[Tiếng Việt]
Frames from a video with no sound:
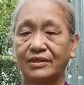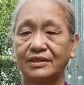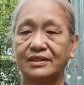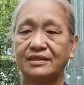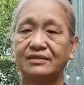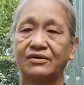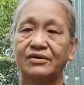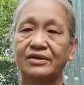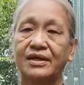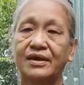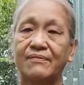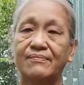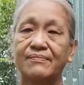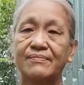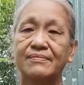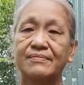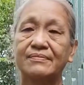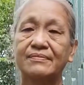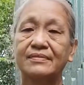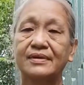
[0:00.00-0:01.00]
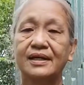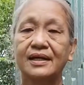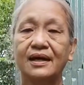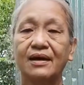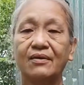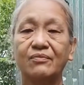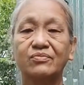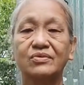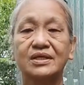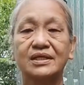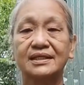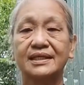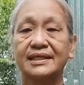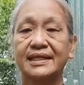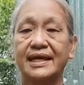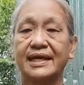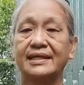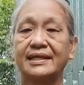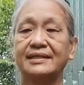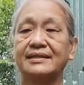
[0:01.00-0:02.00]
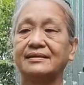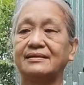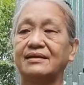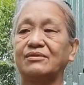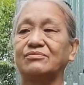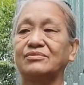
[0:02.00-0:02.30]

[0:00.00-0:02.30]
nhưng mà ông biết nếu ngồi thì nói dốc